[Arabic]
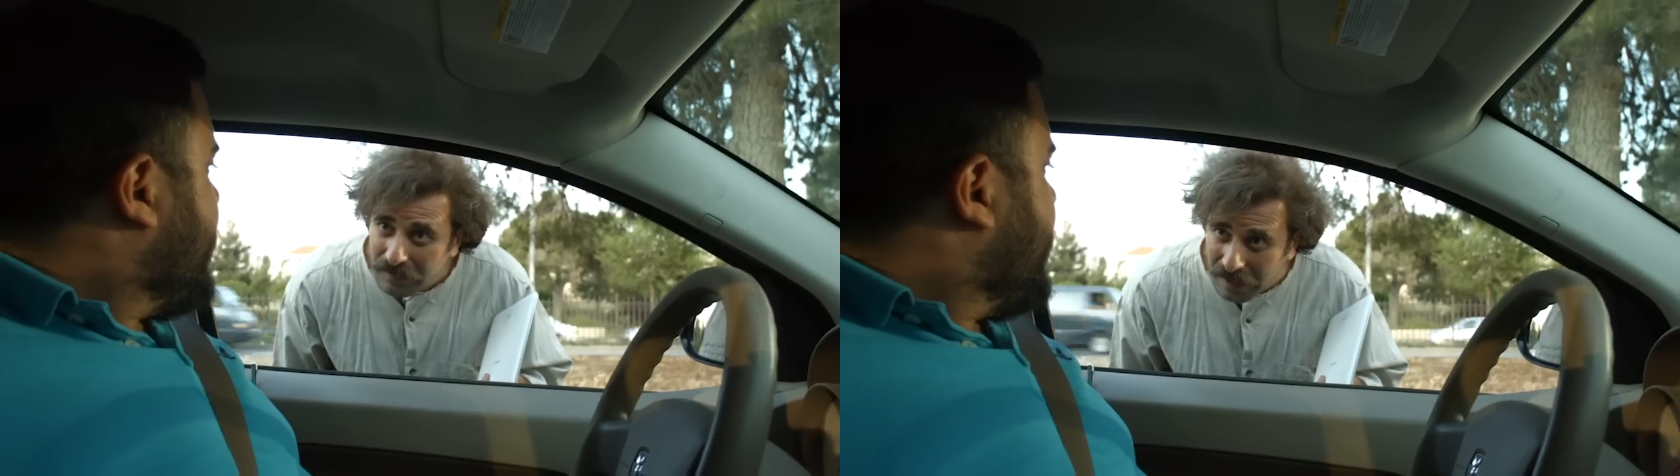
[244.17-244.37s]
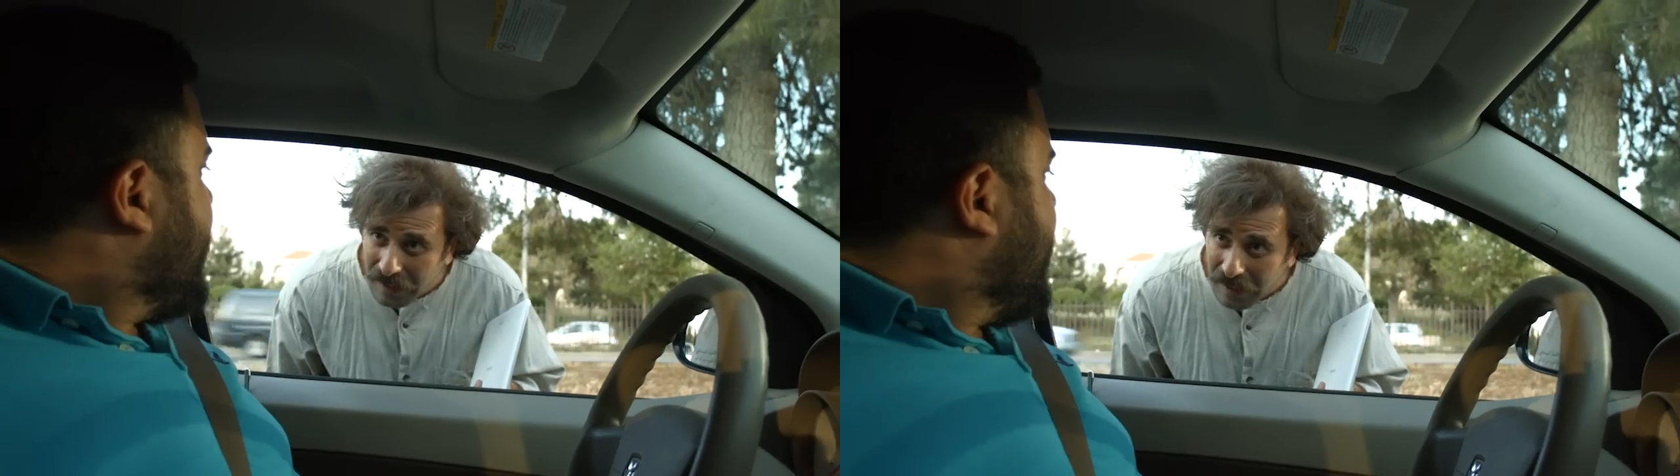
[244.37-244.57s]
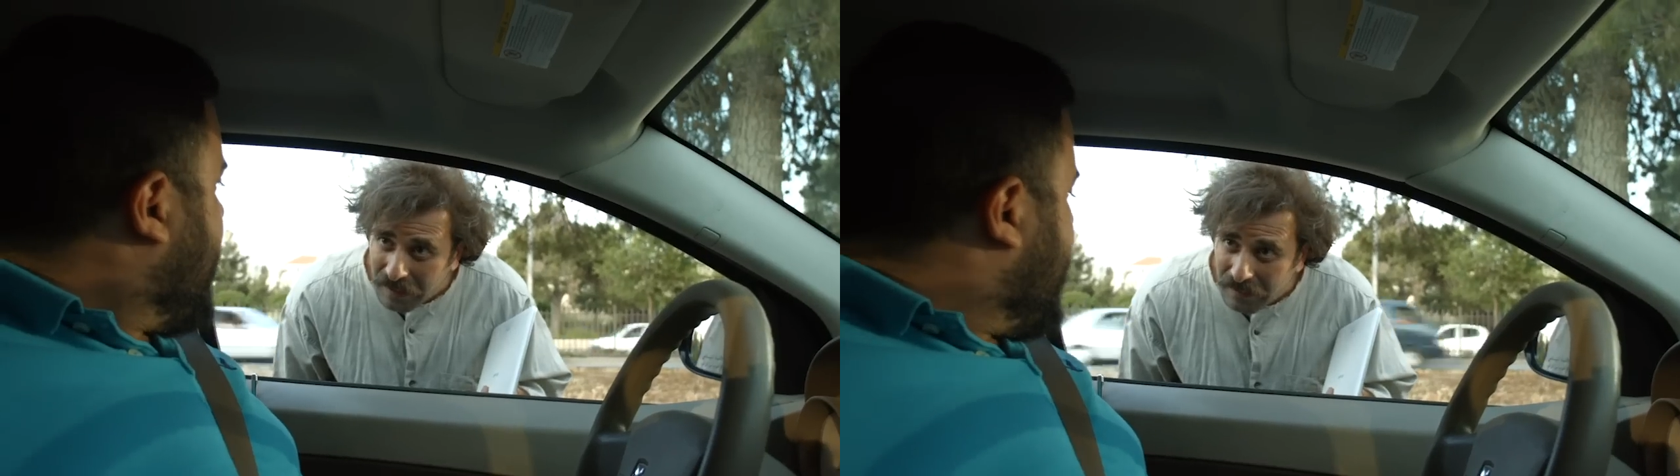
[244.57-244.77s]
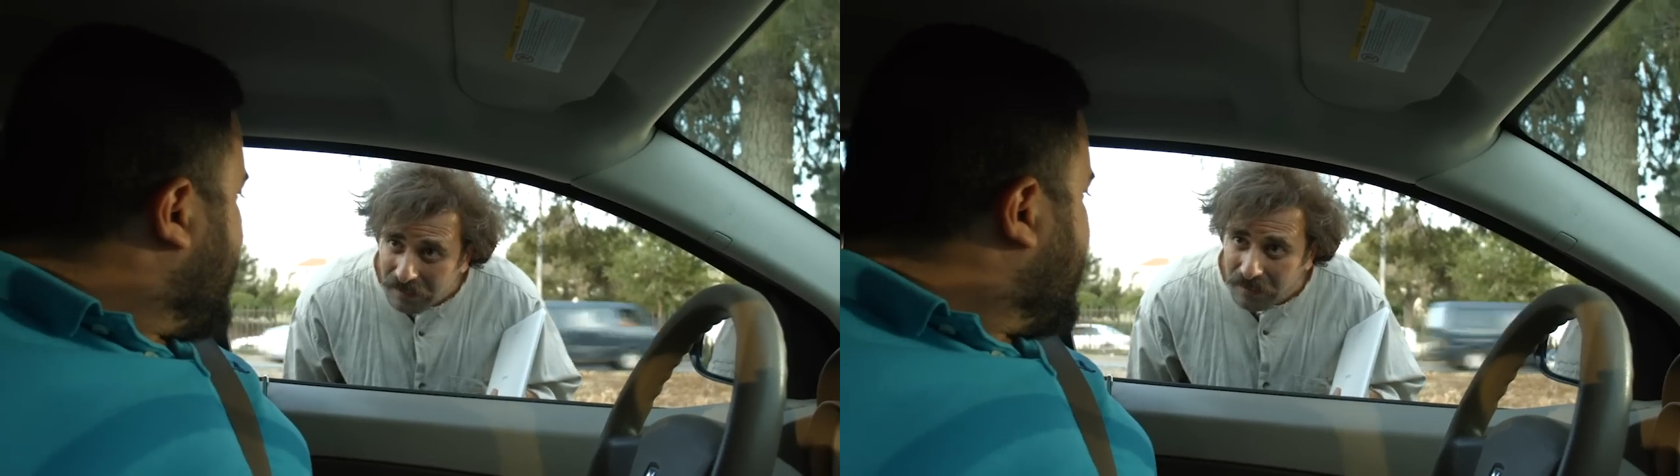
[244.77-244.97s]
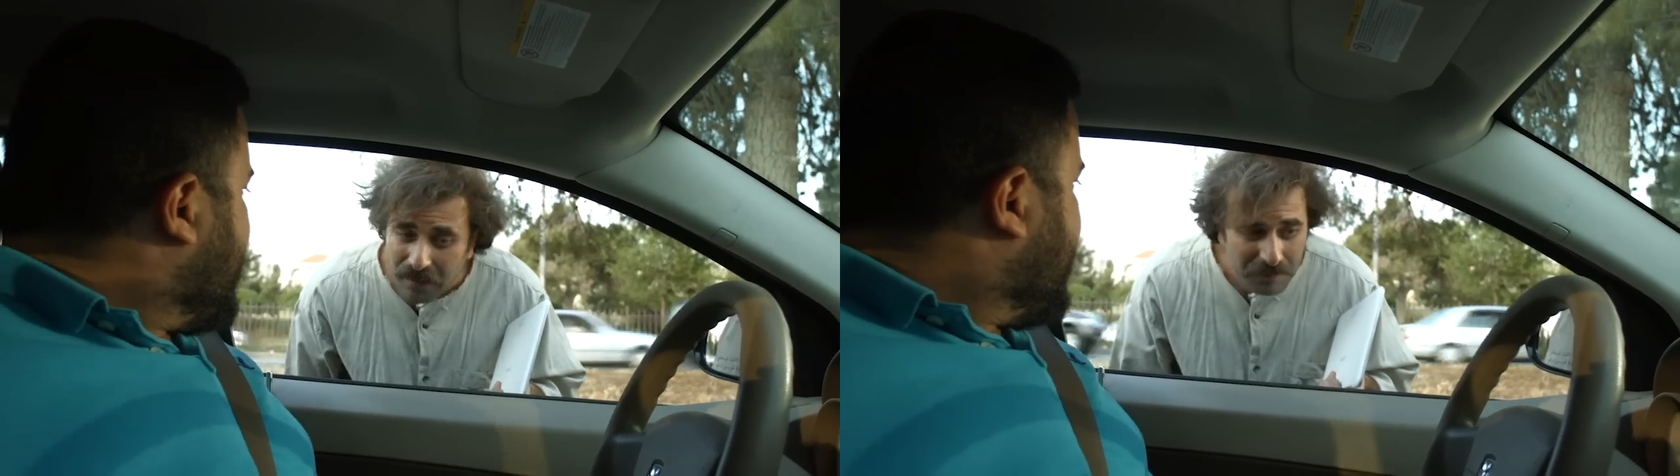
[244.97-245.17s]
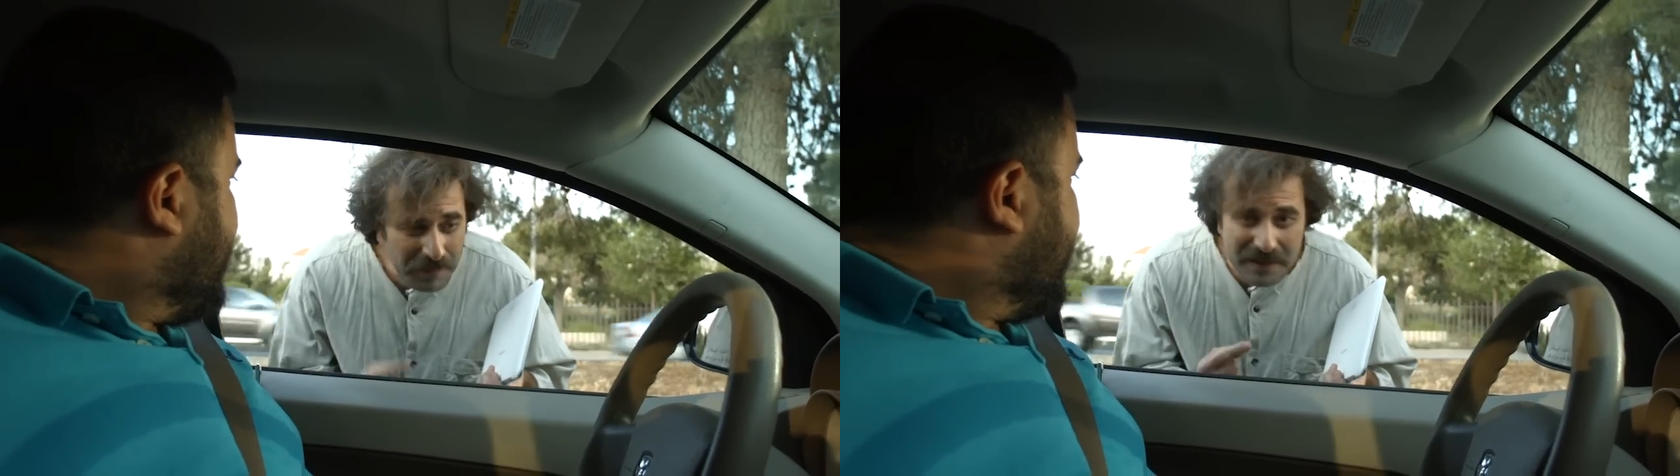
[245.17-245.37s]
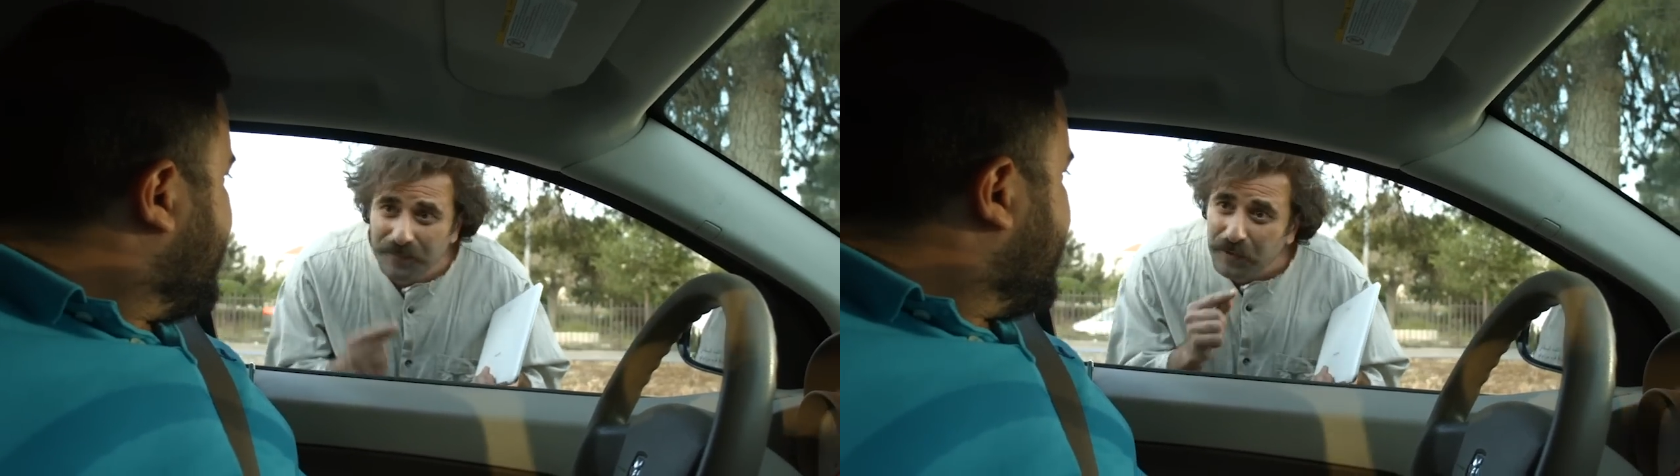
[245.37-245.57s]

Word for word: ها اه بس